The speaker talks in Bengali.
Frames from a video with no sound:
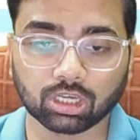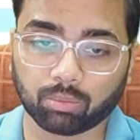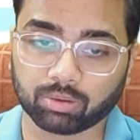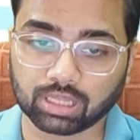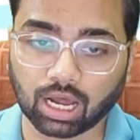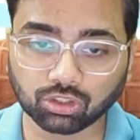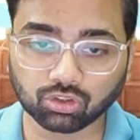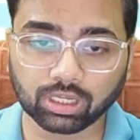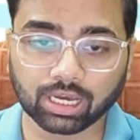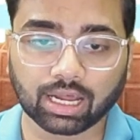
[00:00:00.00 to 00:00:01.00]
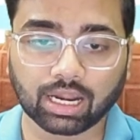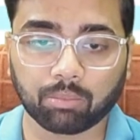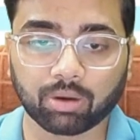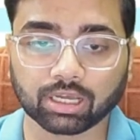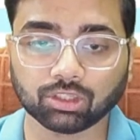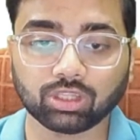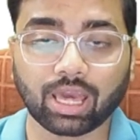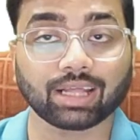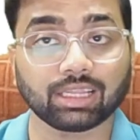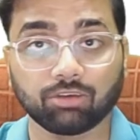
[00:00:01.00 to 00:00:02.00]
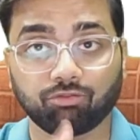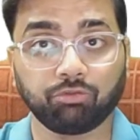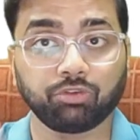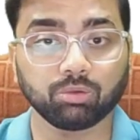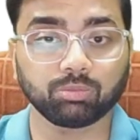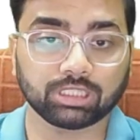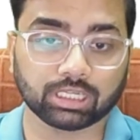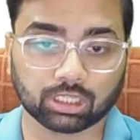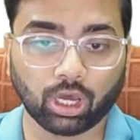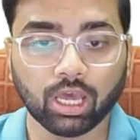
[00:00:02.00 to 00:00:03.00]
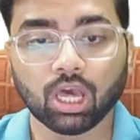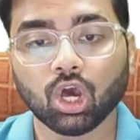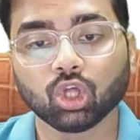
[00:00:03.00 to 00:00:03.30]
কি হবে তার জন্য এখানে আমাকে যদি এক থেকে ফিফটি অবধি দেখতে হয়